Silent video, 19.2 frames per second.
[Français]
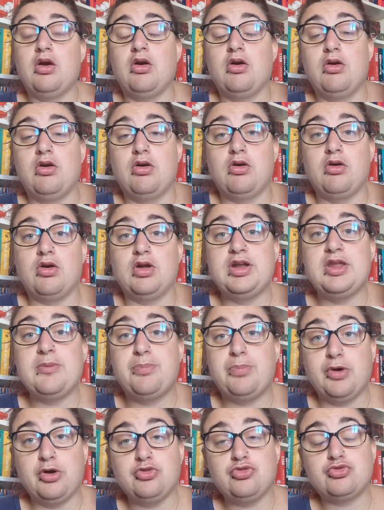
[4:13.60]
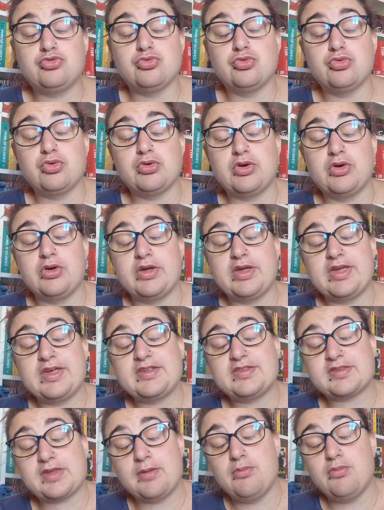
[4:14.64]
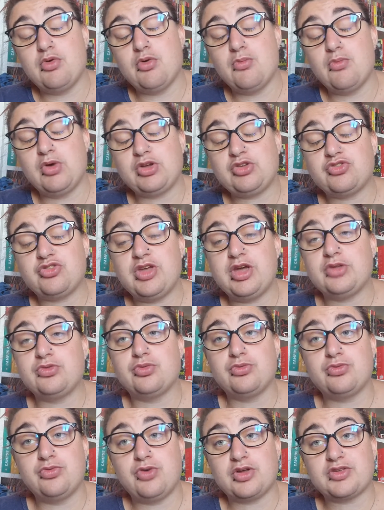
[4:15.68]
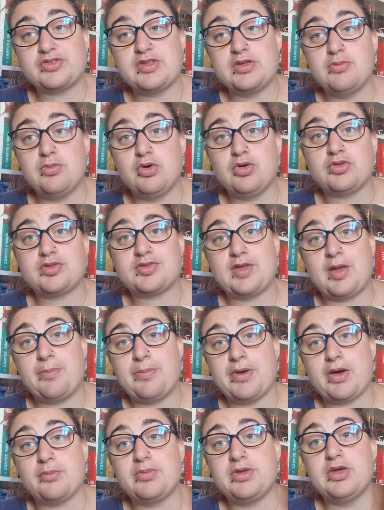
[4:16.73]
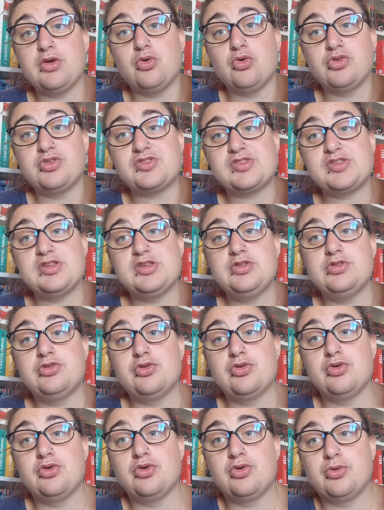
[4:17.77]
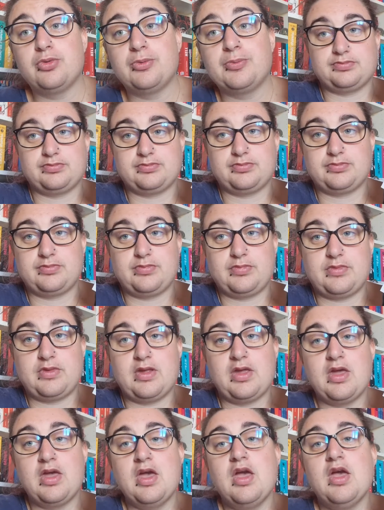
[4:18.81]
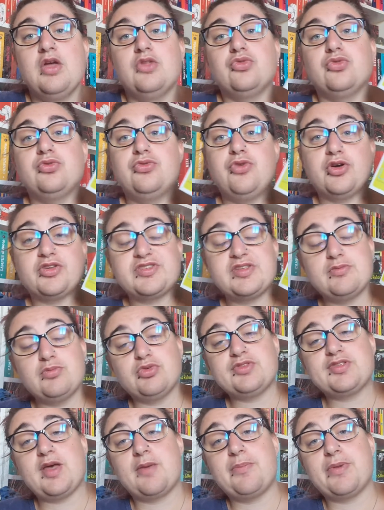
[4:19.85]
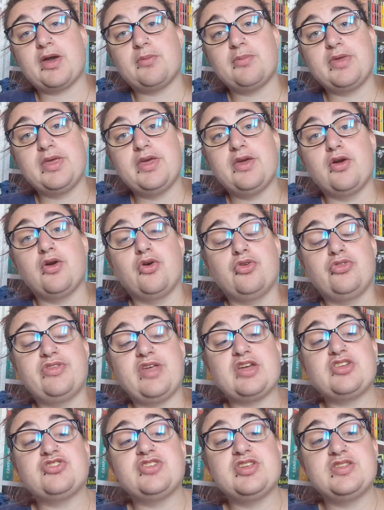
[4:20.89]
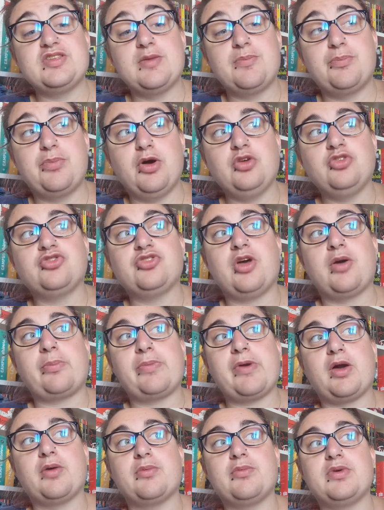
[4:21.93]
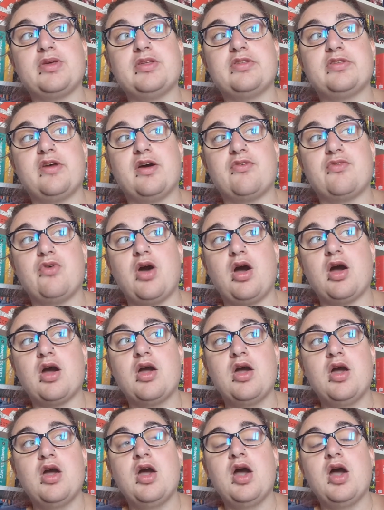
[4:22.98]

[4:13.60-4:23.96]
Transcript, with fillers: euh, les poches sont euh, extrêmement moins chères, donc forcément ça permet aussi de... Hum, donc forcément ça permet euh, d'acheter des poches, ça permet d'avoir...